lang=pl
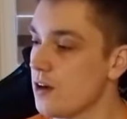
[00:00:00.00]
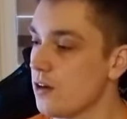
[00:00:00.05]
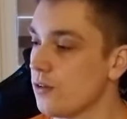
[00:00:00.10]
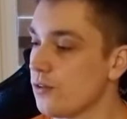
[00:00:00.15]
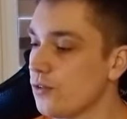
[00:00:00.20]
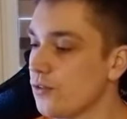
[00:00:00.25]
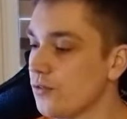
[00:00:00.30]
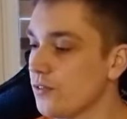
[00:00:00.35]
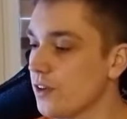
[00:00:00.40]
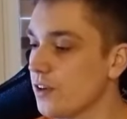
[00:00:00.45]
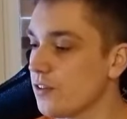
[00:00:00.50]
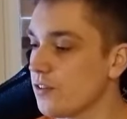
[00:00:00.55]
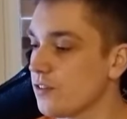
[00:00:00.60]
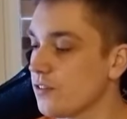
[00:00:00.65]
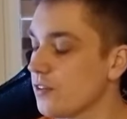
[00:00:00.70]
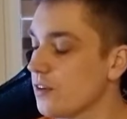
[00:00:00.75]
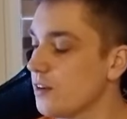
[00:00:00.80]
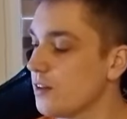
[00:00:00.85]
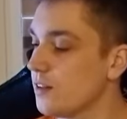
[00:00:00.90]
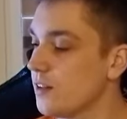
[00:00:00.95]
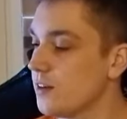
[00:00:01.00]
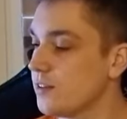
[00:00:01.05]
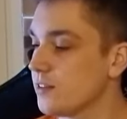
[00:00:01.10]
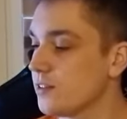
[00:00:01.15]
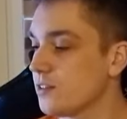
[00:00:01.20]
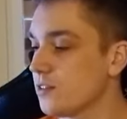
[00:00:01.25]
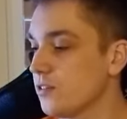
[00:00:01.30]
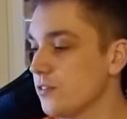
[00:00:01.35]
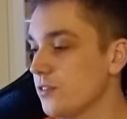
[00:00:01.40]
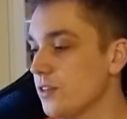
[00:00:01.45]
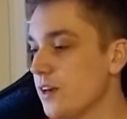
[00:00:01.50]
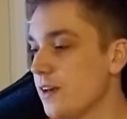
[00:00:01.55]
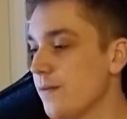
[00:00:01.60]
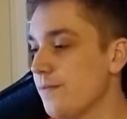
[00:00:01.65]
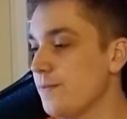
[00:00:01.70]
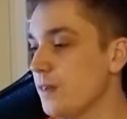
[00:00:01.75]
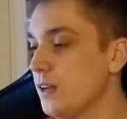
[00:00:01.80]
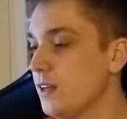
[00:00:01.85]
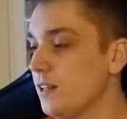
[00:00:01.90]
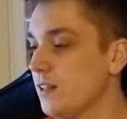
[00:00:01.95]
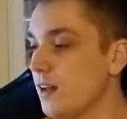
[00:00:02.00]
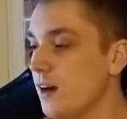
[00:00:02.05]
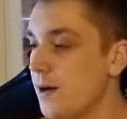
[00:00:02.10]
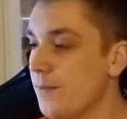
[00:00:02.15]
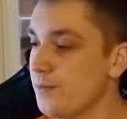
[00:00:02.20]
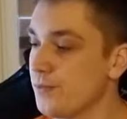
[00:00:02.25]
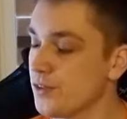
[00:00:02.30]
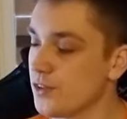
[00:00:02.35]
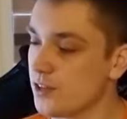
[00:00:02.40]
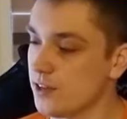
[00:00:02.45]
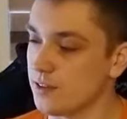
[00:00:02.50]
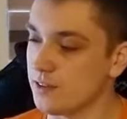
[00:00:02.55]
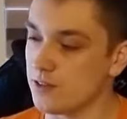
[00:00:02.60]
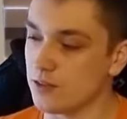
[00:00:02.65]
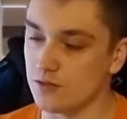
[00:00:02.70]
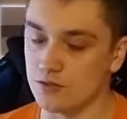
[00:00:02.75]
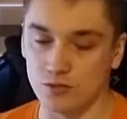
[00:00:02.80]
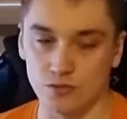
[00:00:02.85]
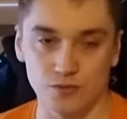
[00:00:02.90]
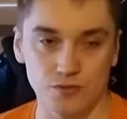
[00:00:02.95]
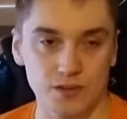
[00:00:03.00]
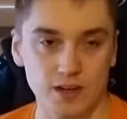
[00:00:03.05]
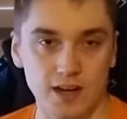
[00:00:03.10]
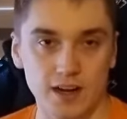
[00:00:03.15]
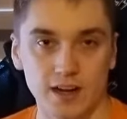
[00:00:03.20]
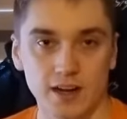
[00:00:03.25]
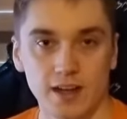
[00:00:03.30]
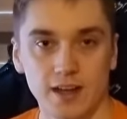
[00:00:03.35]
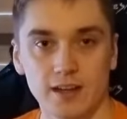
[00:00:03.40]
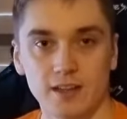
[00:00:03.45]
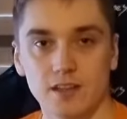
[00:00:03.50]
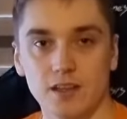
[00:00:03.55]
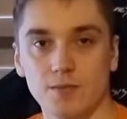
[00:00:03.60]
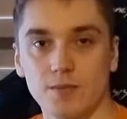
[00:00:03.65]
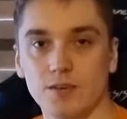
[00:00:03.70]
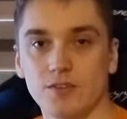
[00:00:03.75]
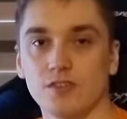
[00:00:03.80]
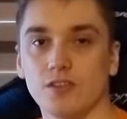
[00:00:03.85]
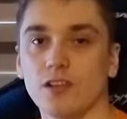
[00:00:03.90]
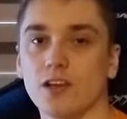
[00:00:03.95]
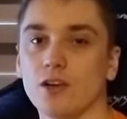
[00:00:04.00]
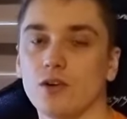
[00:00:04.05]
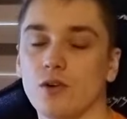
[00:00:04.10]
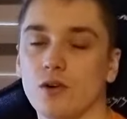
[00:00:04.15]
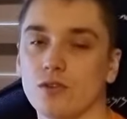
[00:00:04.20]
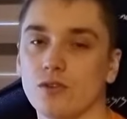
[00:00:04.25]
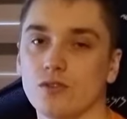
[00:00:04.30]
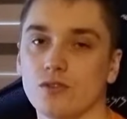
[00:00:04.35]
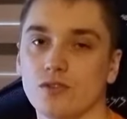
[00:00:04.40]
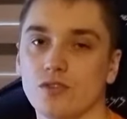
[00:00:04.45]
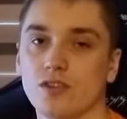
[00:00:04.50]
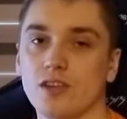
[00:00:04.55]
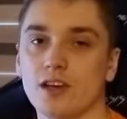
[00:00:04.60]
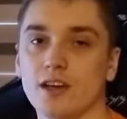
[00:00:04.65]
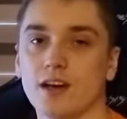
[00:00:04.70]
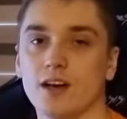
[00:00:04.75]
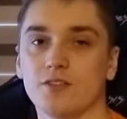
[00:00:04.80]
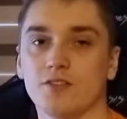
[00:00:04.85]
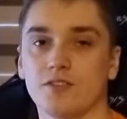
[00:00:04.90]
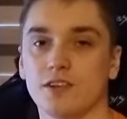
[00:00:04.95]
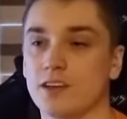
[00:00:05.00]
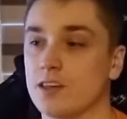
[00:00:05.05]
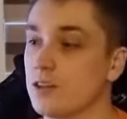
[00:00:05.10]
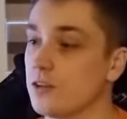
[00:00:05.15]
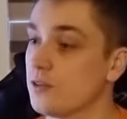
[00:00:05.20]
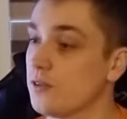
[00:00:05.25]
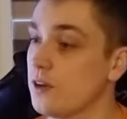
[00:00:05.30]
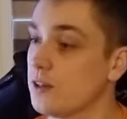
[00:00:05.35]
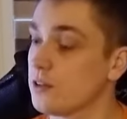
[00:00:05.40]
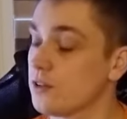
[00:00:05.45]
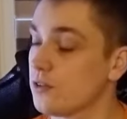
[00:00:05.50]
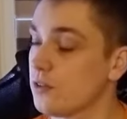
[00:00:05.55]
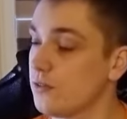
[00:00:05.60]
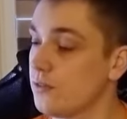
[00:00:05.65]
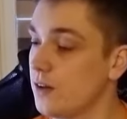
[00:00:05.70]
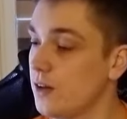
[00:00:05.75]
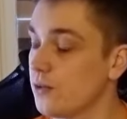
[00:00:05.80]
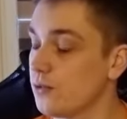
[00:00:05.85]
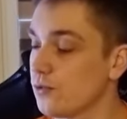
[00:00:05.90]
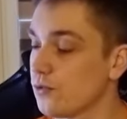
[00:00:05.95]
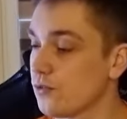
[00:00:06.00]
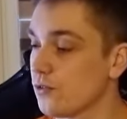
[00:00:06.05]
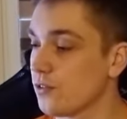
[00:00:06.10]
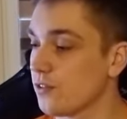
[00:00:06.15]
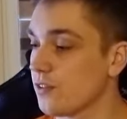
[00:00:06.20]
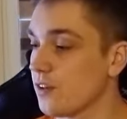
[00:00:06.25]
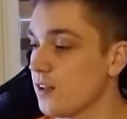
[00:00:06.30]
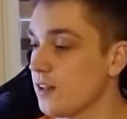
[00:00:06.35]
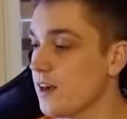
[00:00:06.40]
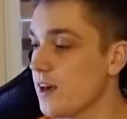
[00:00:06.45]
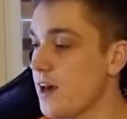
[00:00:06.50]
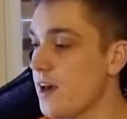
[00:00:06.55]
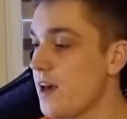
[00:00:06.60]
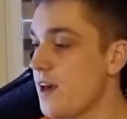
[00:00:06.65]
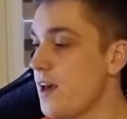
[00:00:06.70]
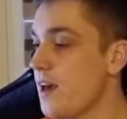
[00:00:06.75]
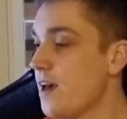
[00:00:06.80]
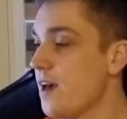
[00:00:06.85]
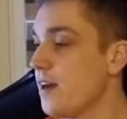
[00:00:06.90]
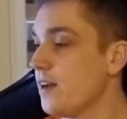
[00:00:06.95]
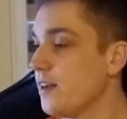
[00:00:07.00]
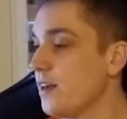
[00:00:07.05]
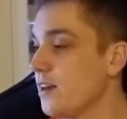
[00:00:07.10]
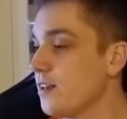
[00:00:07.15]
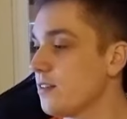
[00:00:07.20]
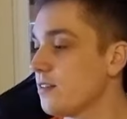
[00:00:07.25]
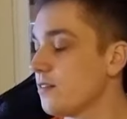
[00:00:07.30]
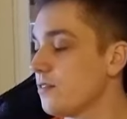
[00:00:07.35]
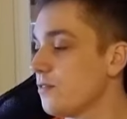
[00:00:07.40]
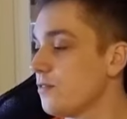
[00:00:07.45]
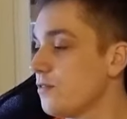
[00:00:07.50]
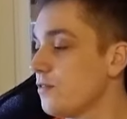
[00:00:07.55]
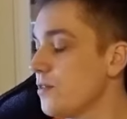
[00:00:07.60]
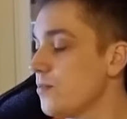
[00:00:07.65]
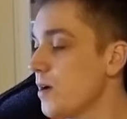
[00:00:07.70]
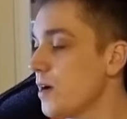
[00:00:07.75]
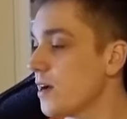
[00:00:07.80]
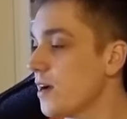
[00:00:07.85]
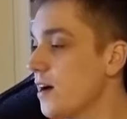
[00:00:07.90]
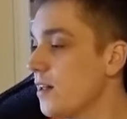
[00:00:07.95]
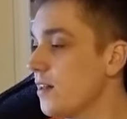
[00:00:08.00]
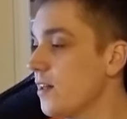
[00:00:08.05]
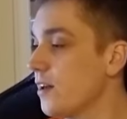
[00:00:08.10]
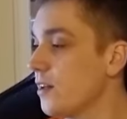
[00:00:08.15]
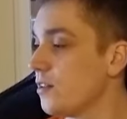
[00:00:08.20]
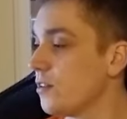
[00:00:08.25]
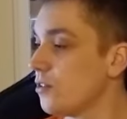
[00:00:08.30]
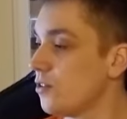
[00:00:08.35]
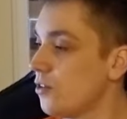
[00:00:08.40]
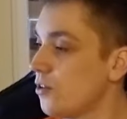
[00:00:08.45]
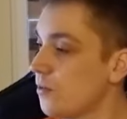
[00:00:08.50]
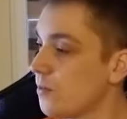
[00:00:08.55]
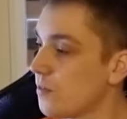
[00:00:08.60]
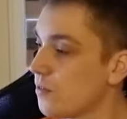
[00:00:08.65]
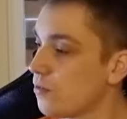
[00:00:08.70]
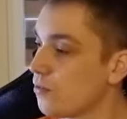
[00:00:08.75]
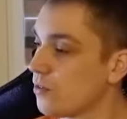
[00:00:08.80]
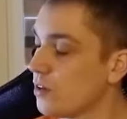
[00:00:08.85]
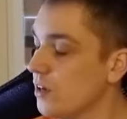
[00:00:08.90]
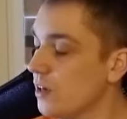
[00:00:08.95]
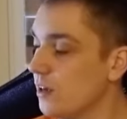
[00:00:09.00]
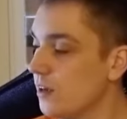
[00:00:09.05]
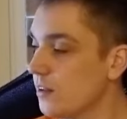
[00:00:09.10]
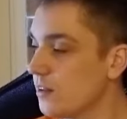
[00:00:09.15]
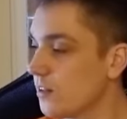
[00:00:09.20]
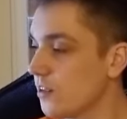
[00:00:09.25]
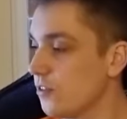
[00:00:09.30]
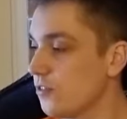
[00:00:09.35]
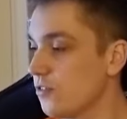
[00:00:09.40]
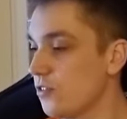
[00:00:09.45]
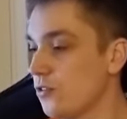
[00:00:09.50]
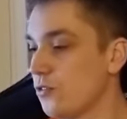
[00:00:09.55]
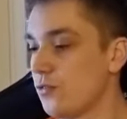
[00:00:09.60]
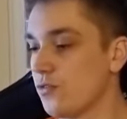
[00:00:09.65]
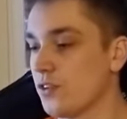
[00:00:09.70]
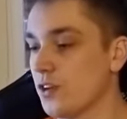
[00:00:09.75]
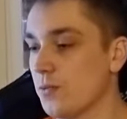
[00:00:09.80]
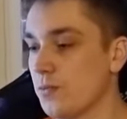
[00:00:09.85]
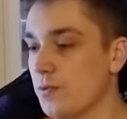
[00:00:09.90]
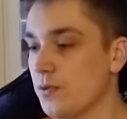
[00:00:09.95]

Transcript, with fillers: Również y, na stronie Lidla, gdzie jest to żarówka, nie ma żadnego odnośnika, że jakieś dodatkowe urządzenie jest wymagane do obsługi tej żarówki.